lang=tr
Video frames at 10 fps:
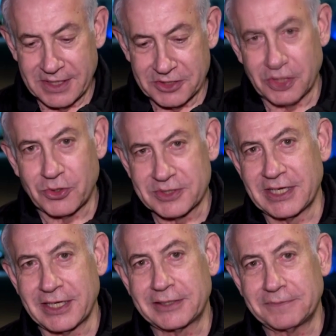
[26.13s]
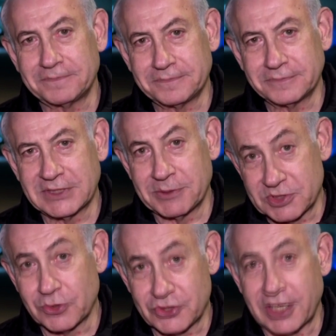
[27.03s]
ve halkımızın direnişi
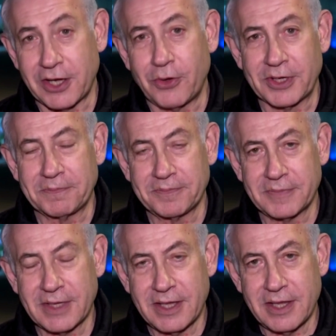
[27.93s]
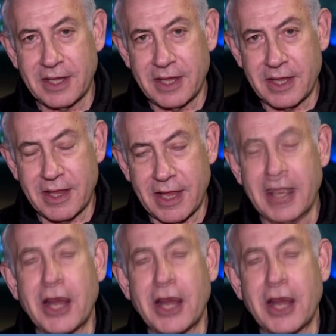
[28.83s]
karşısında direniş güçlerinin şartlarını